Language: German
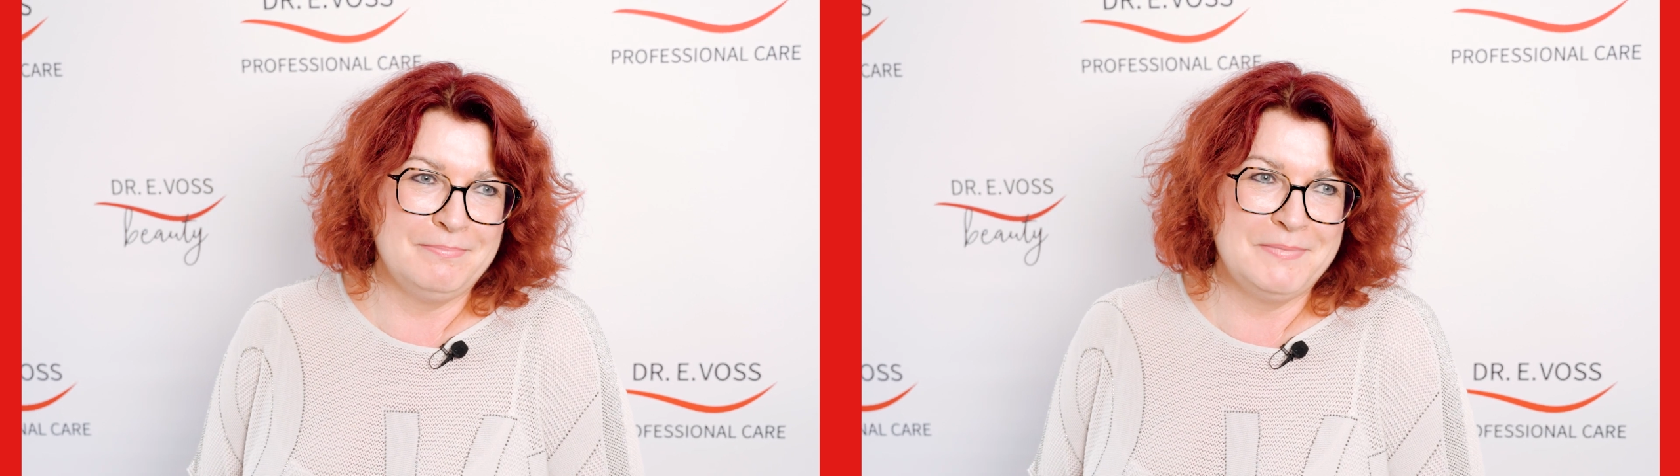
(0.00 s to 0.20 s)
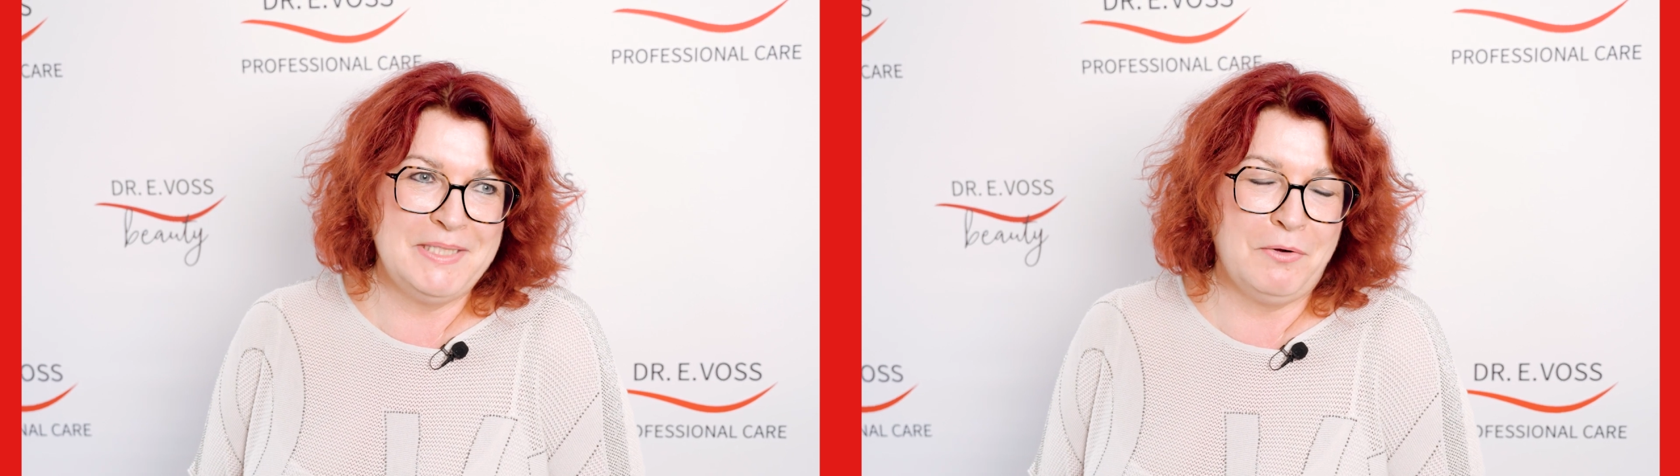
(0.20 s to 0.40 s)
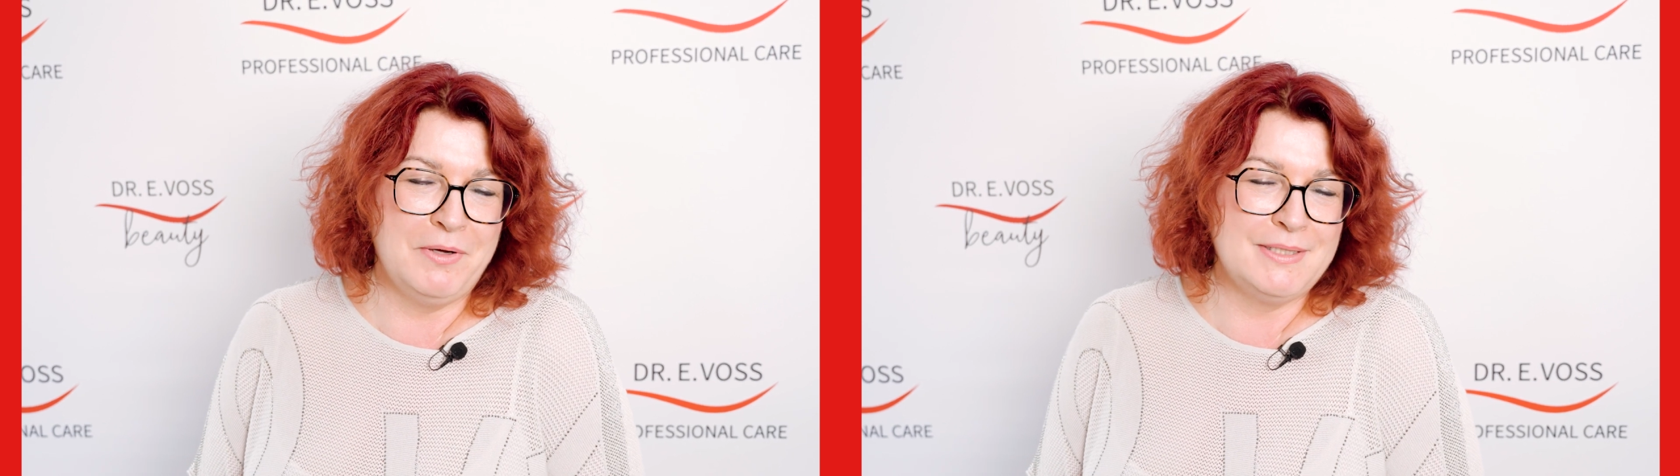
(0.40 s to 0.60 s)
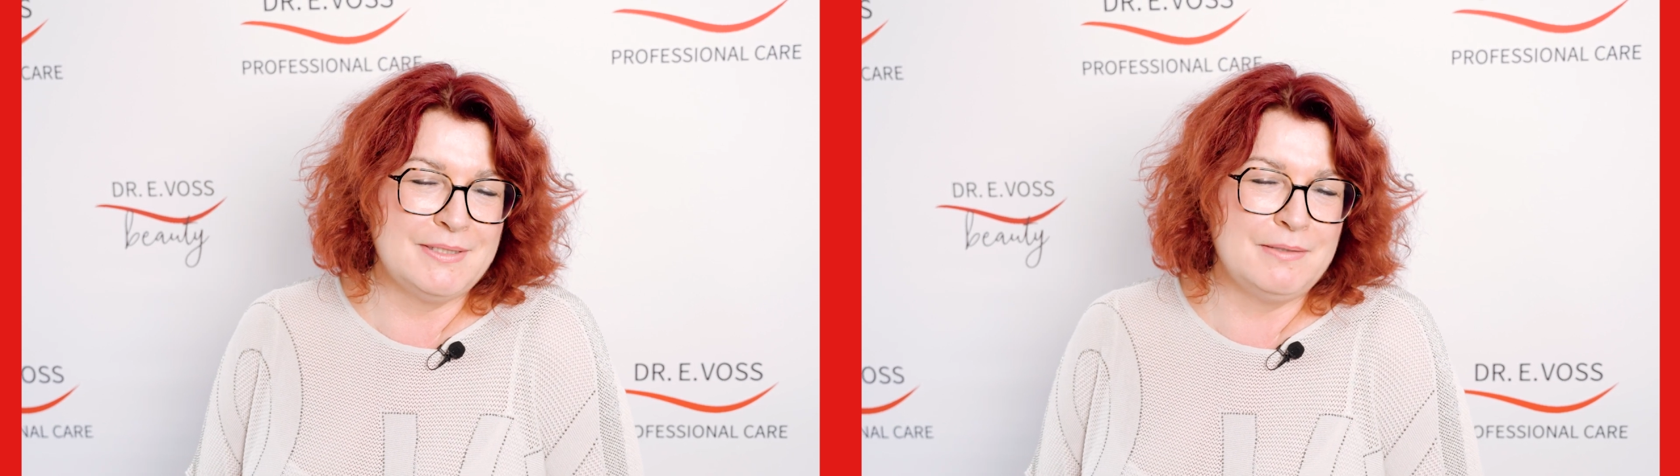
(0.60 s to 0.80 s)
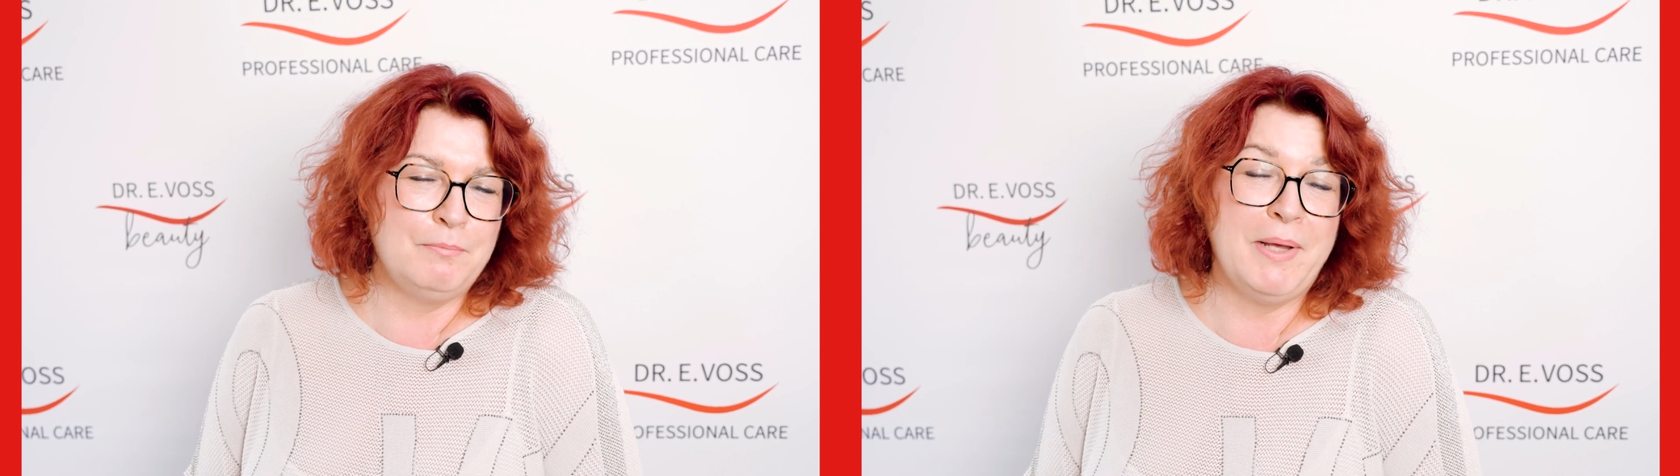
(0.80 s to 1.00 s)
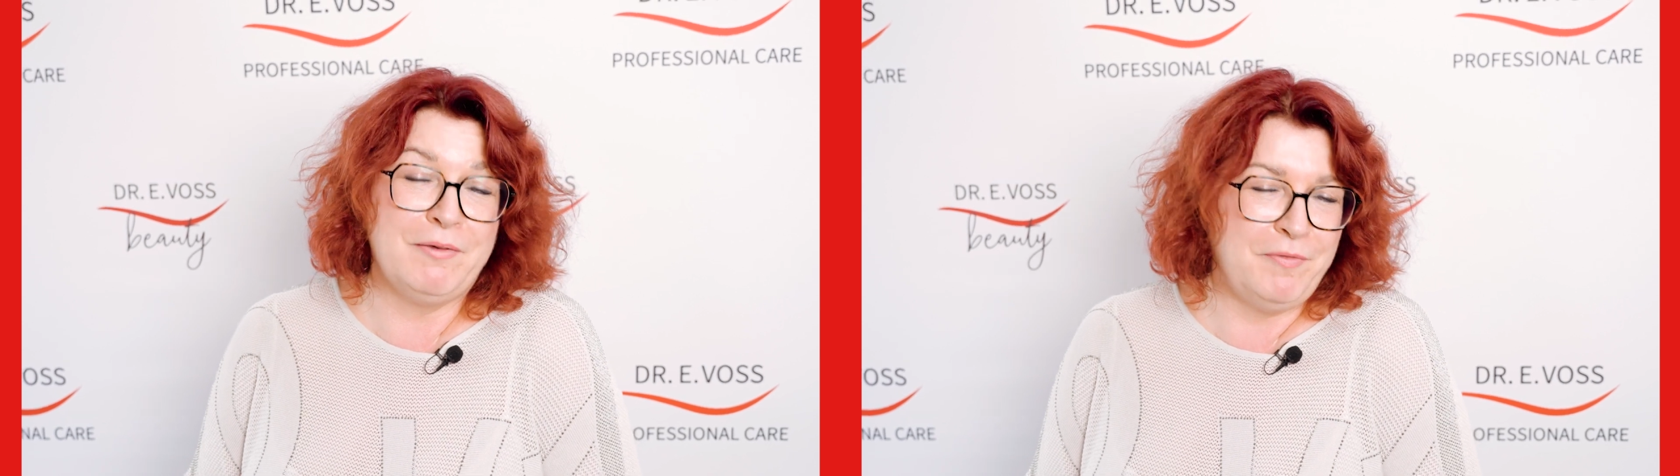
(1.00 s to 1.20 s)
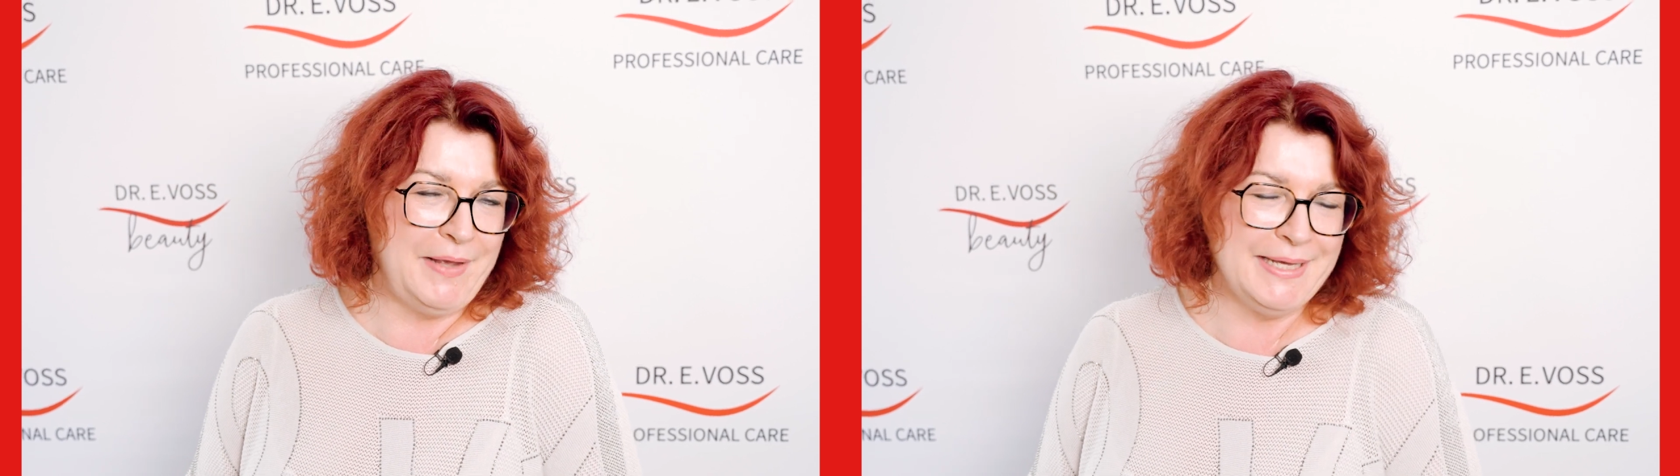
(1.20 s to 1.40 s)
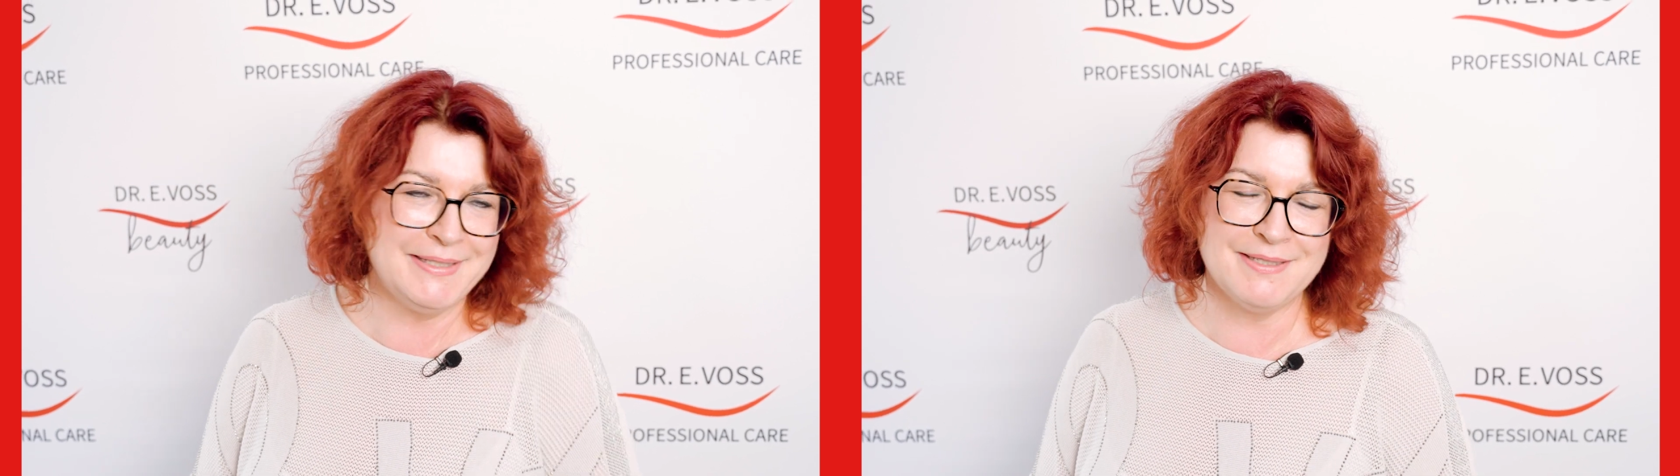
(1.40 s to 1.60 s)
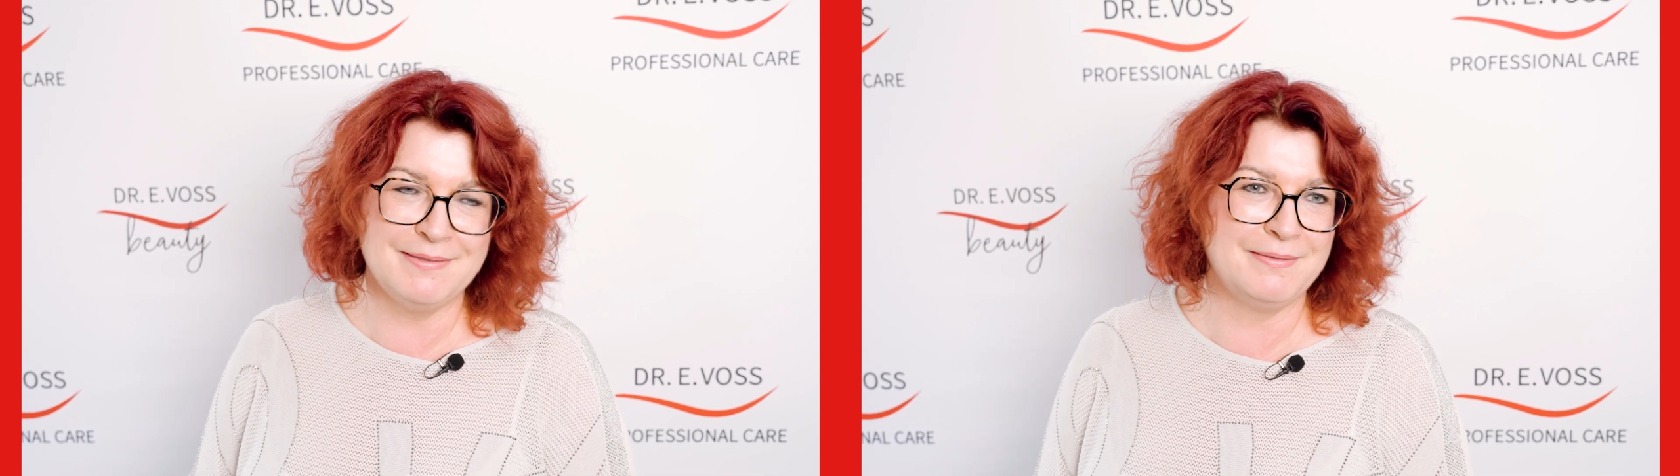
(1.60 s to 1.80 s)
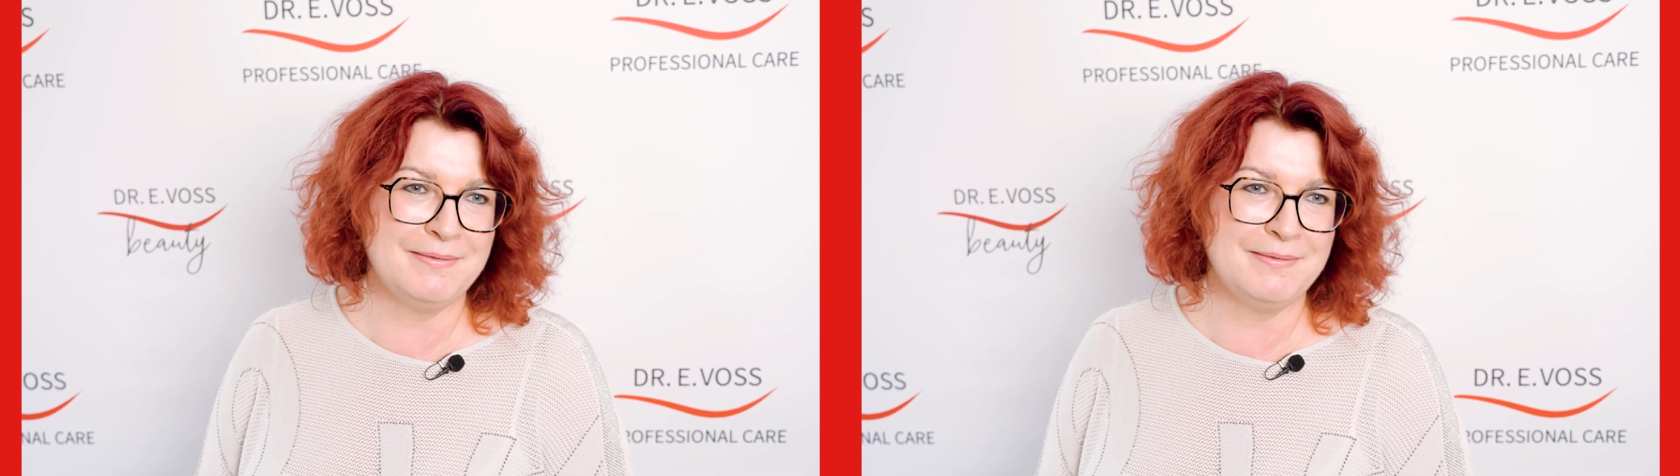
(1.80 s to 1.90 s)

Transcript: die Häute sind perfekt.